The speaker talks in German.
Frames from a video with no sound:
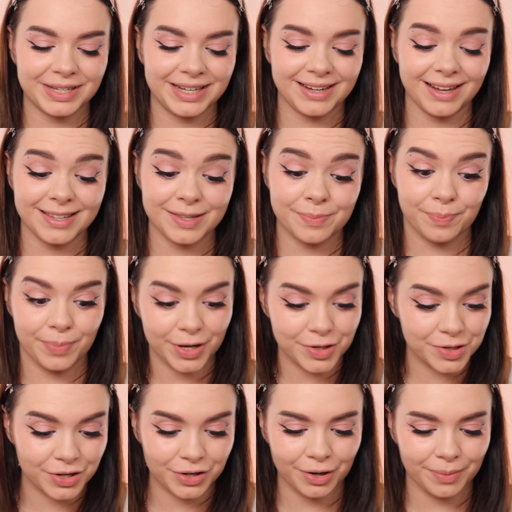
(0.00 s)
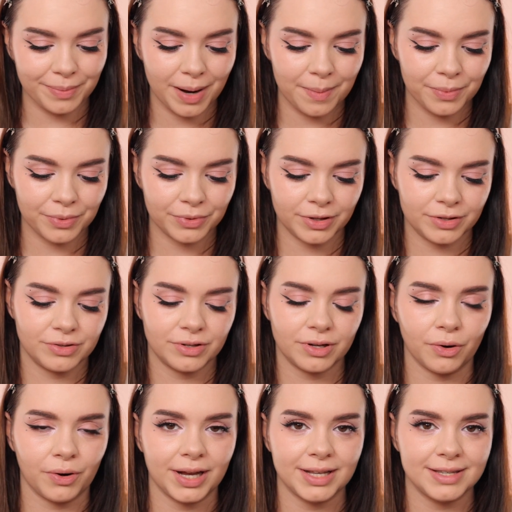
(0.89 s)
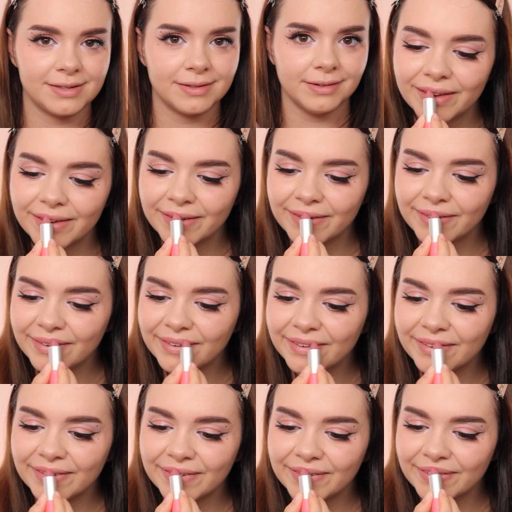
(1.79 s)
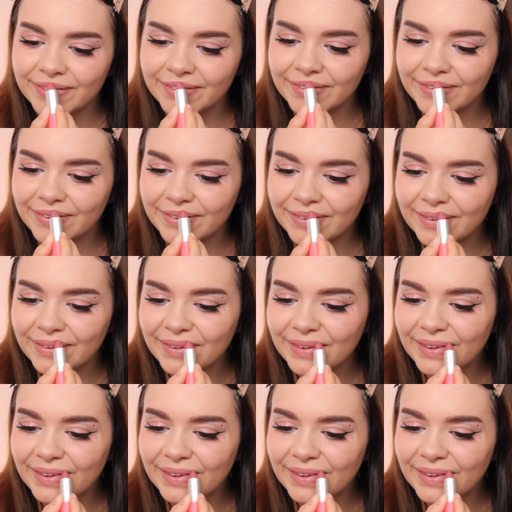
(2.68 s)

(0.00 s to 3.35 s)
den ich als Blush genommen habe und natürlich auch als Lippenstift. Ich